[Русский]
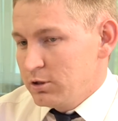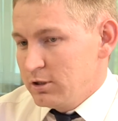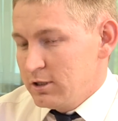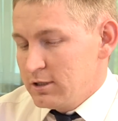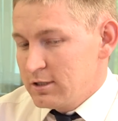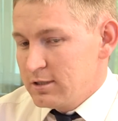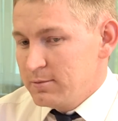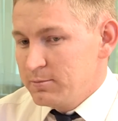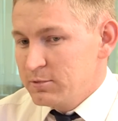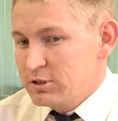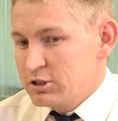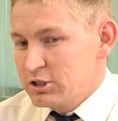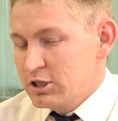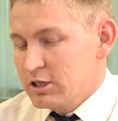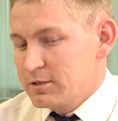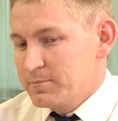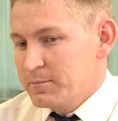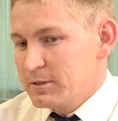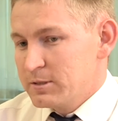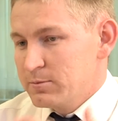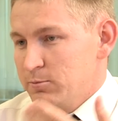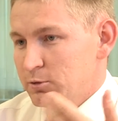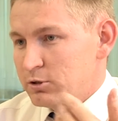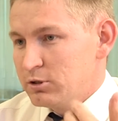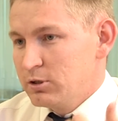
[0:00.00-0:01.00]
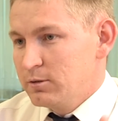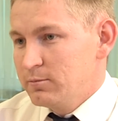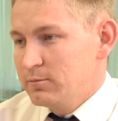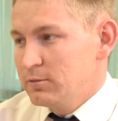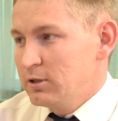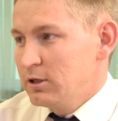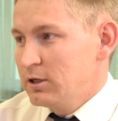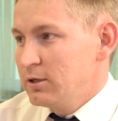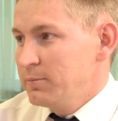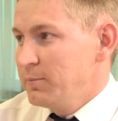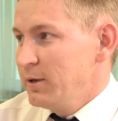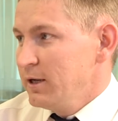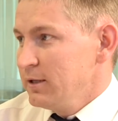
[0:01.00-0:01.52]
Если мы сейчас посмотрим как
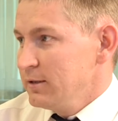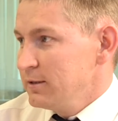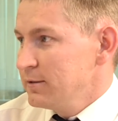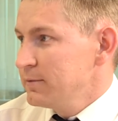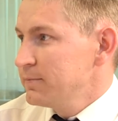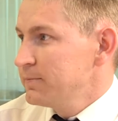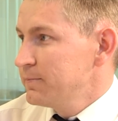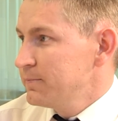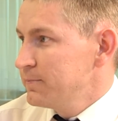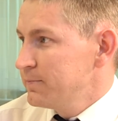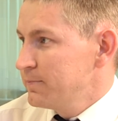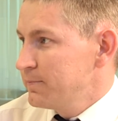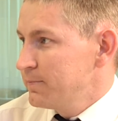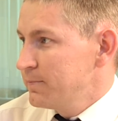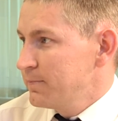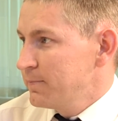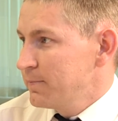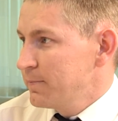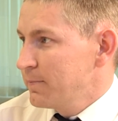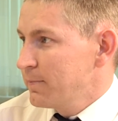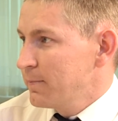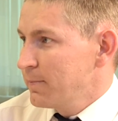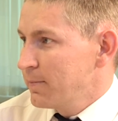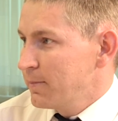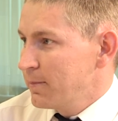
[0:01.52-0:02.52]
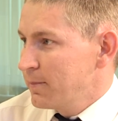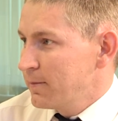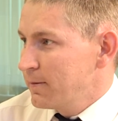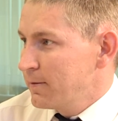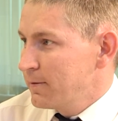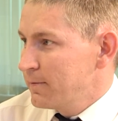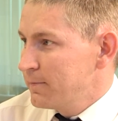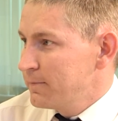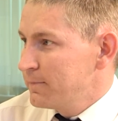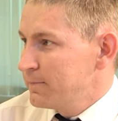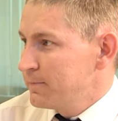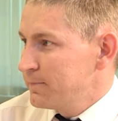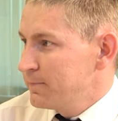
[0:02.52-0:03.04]
на ребят... интеллигентно, посты
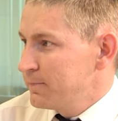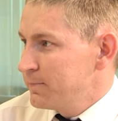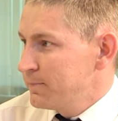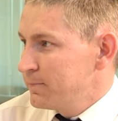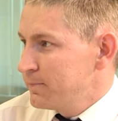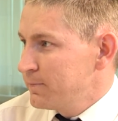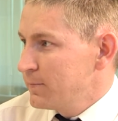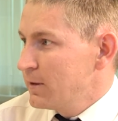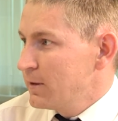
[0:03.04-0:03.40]
они читают.